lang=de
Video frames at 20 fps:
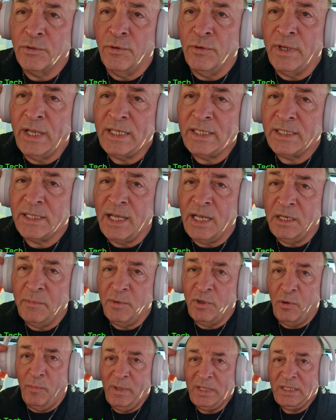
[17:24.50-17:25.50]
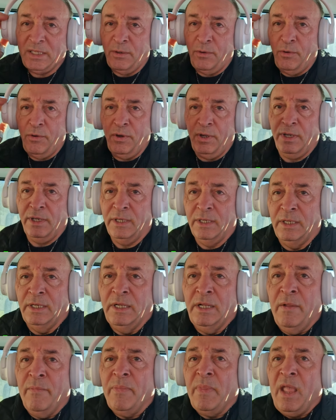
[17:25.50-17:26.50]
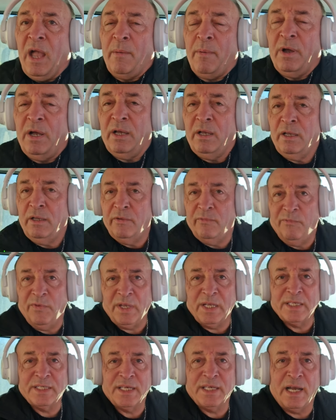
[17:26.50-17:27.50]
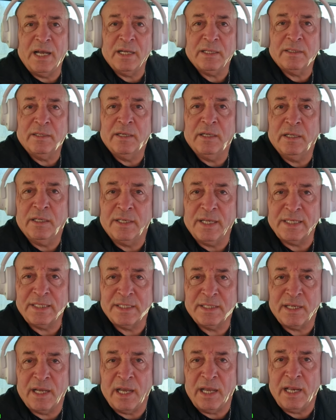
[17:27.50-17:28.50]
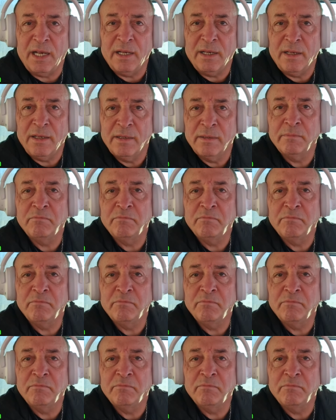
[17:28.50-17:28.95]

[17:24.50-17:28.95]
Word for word: So, jetzt kann ich mich auch besser hören. Aber wie gesagt, das Teil